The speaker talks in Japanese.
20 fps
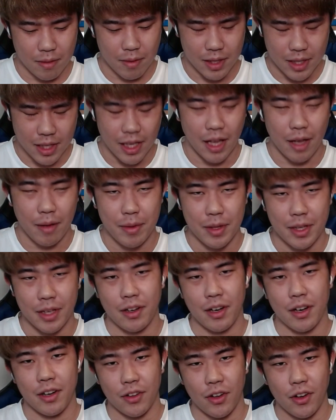たね、見て
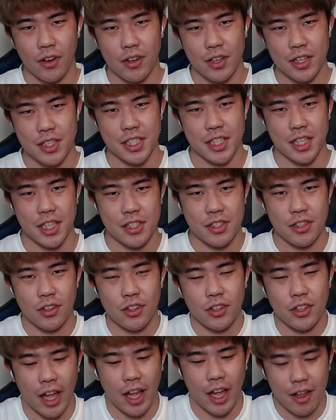くれると嬉しいです。って
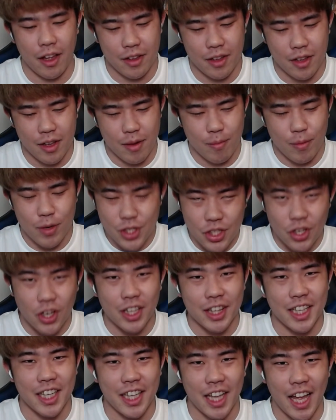ことで、もしよ
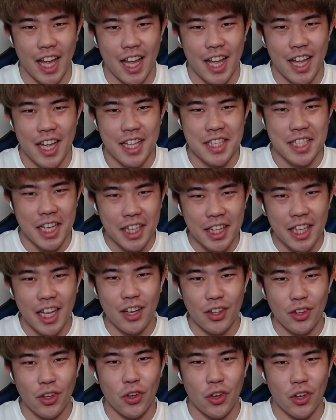かったらね、
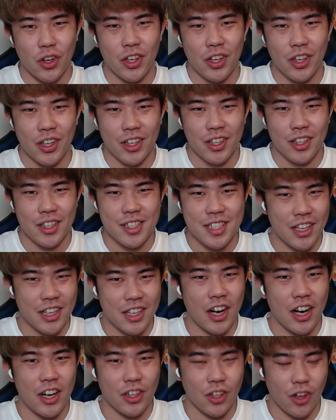チャンネル登録してく
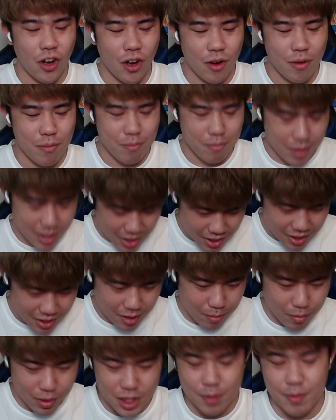れると、めちゃく
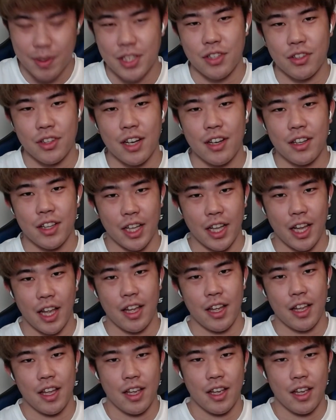ちゃモチベーションになるんでね、